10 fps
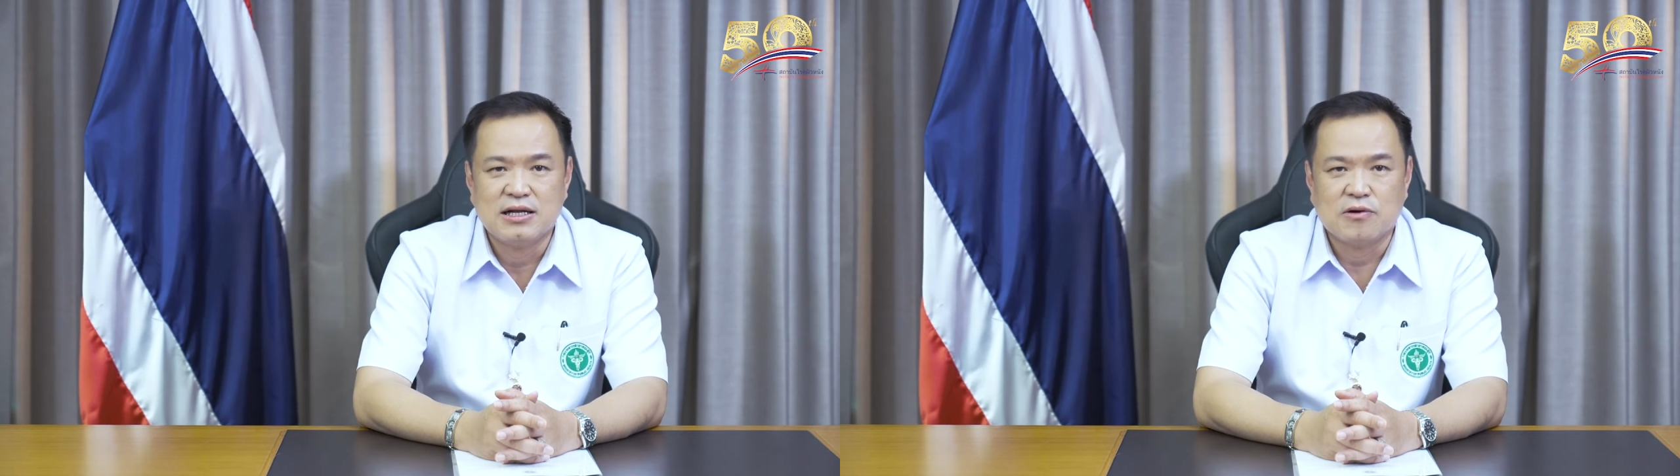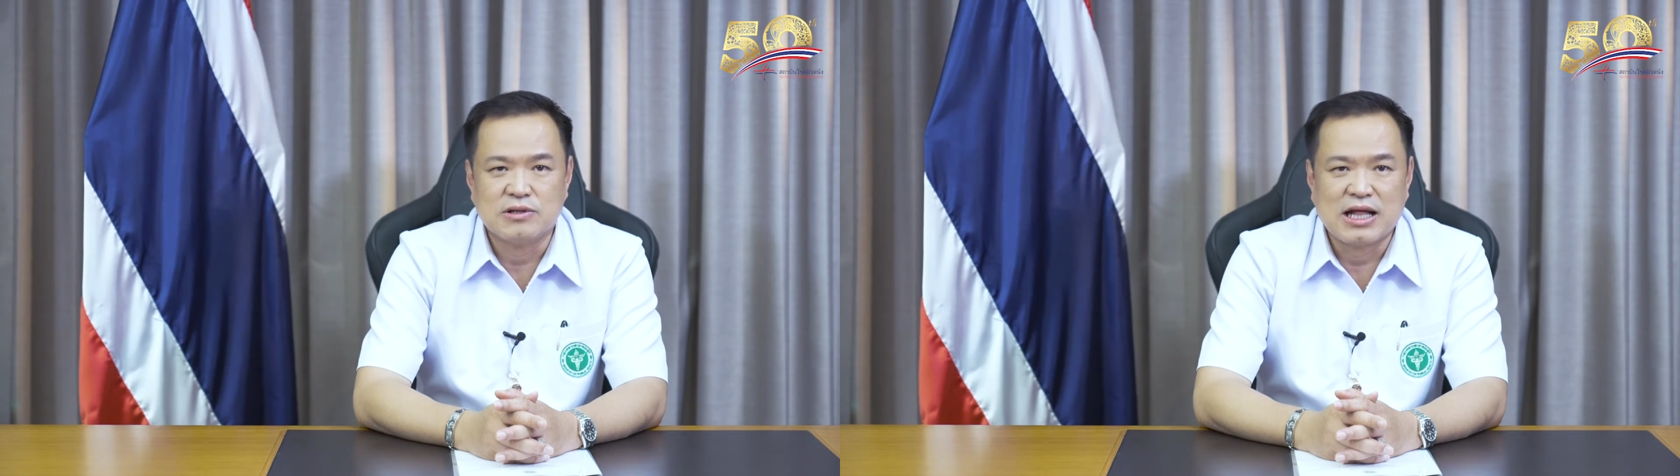
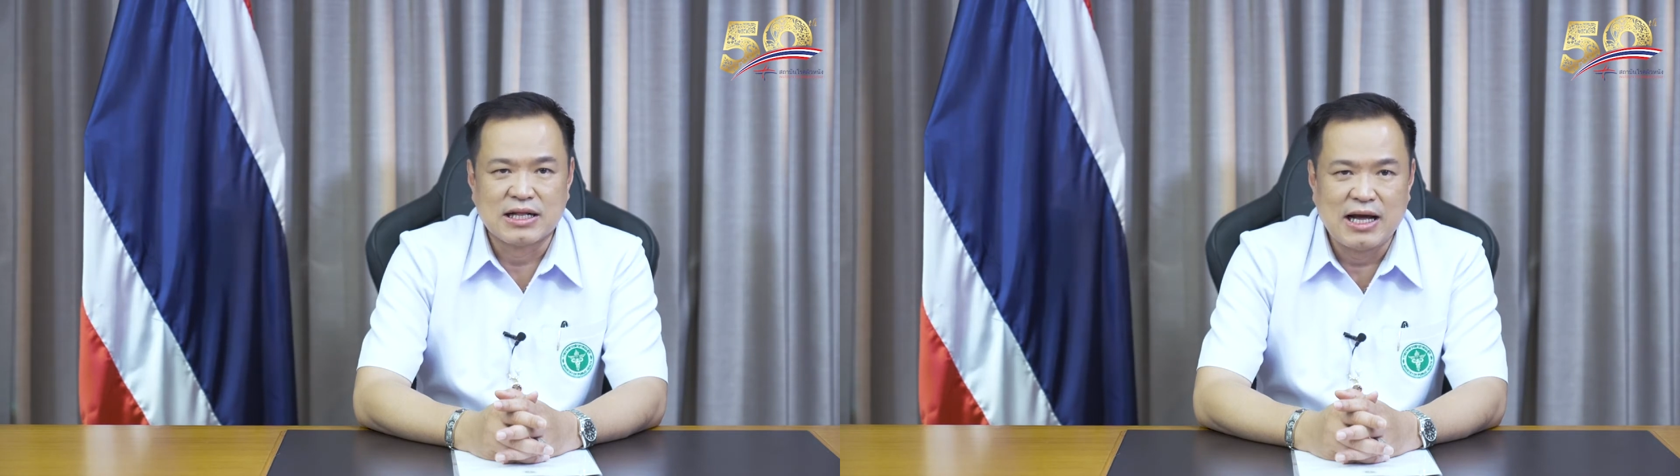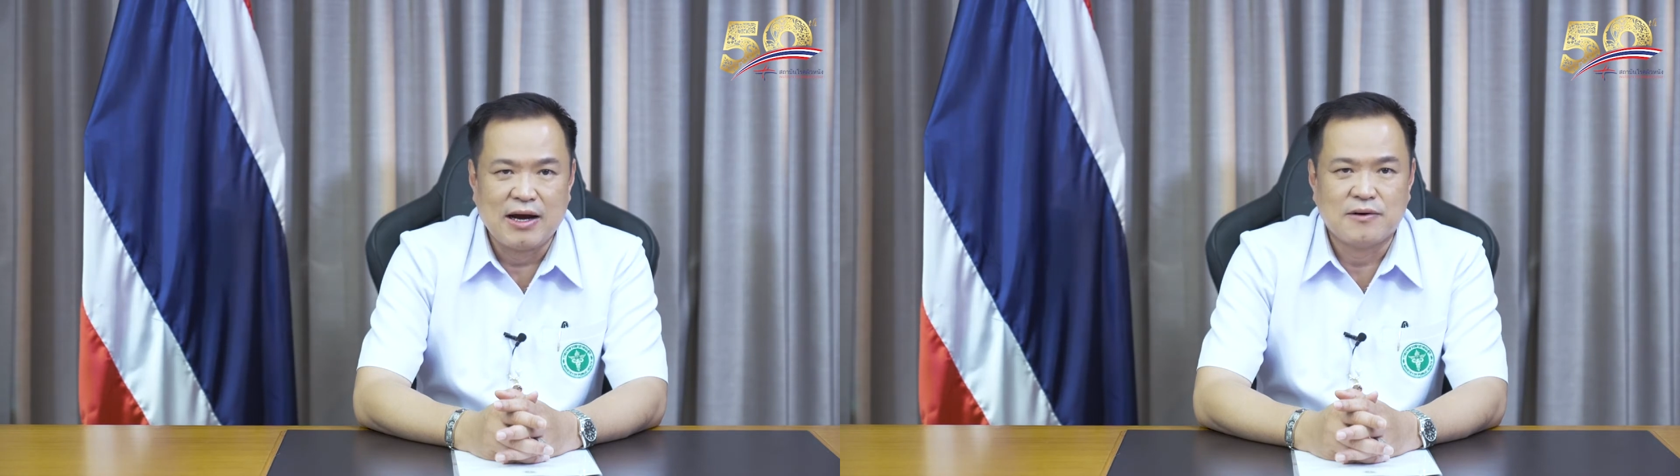คนต่า
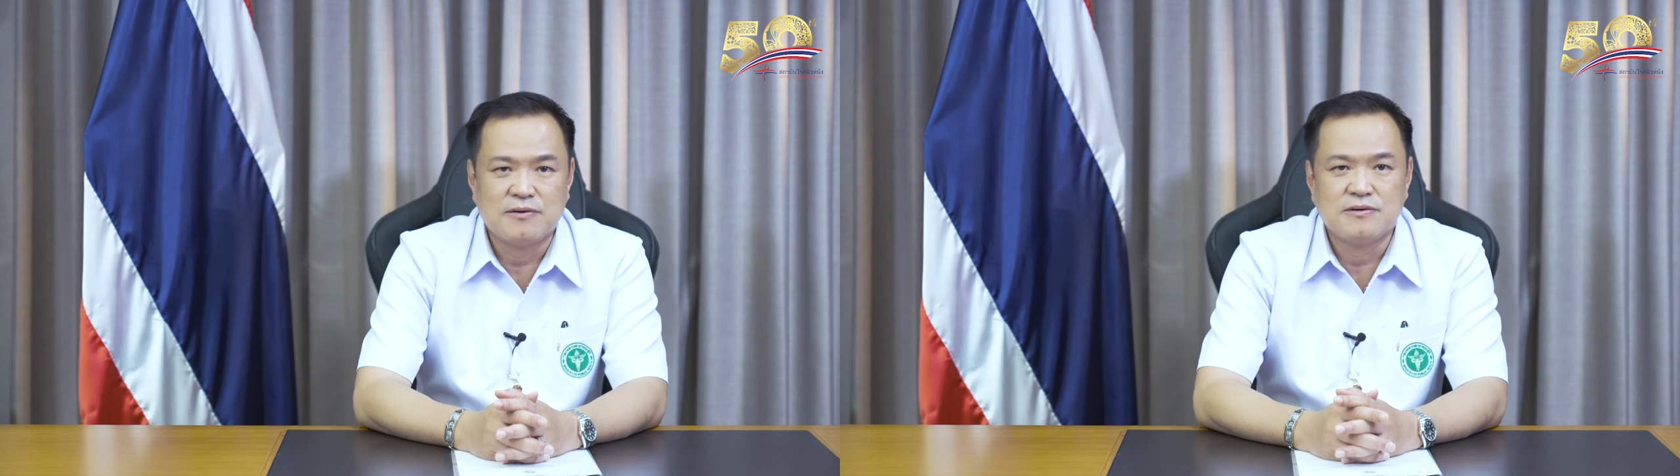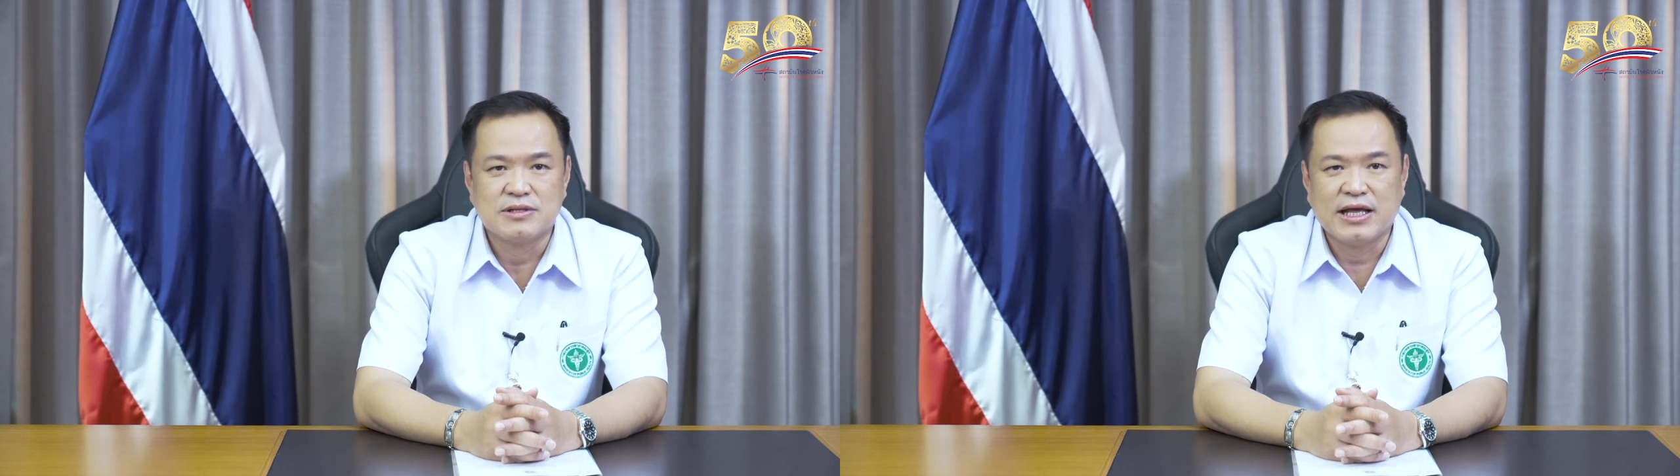งด้าว
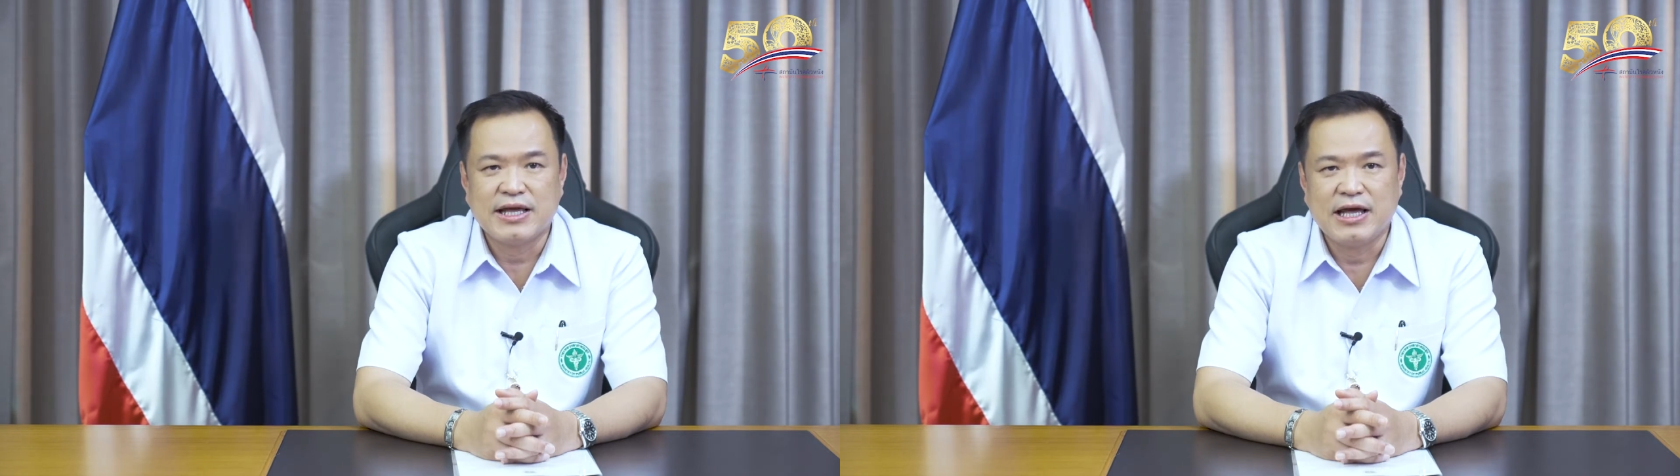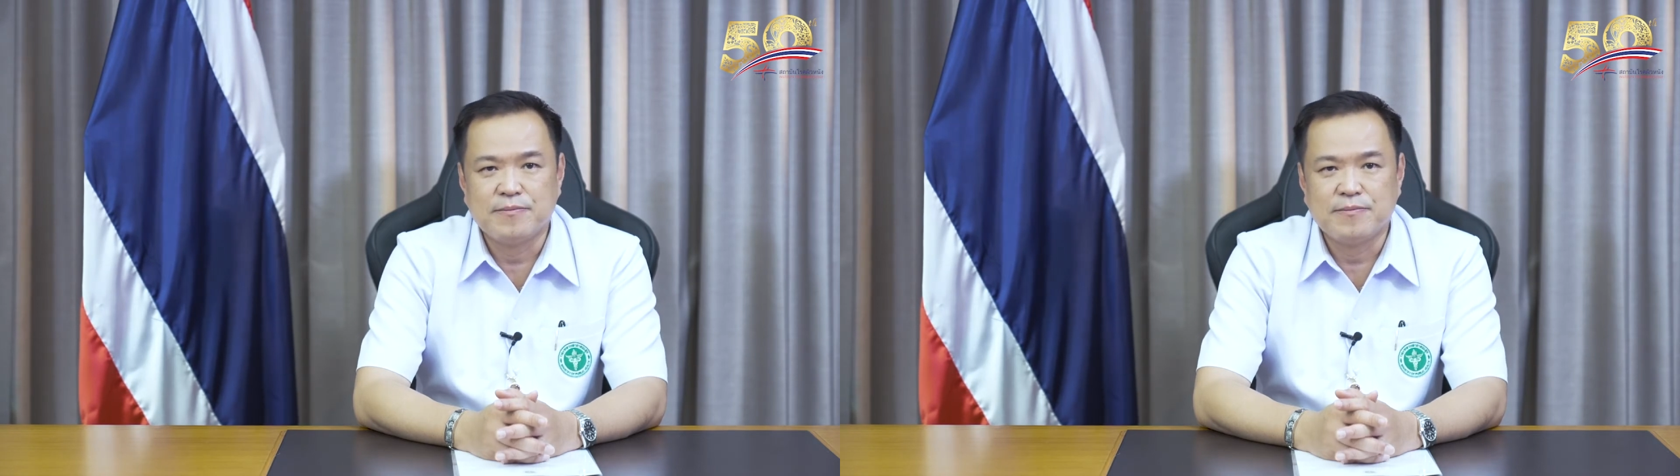ในเข